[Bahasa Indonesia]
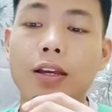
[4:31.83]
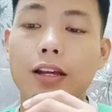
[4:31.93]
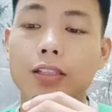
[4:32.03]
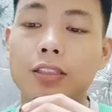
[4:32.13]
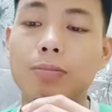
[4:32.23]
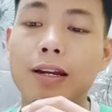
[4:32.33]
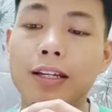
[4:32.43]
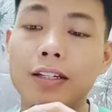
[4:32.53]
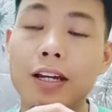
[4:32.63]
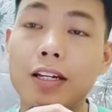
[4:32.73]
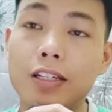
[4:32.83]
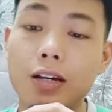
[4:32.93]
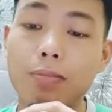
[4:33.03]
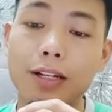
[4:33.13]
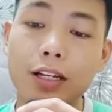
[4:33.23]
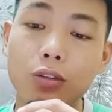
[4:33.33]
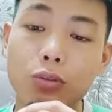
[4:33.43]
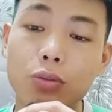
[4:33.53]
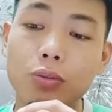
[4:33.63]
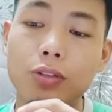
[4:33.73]
Dan sebaliknya ia
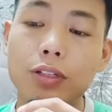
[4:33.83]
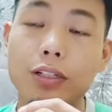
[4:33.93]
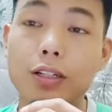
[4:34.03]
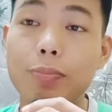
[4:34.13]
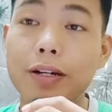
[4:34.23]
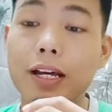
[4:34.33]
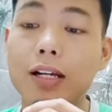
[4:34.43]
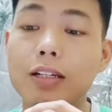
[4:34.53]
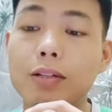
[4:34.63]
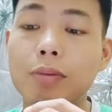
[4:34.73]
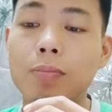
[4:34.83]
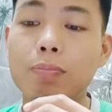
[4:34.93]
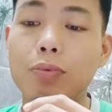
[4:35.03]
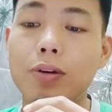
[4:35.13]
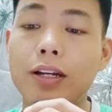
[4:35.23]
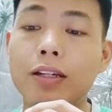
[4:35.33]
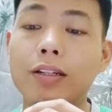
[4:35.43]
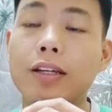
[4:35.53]
bergantung kepada kemampuan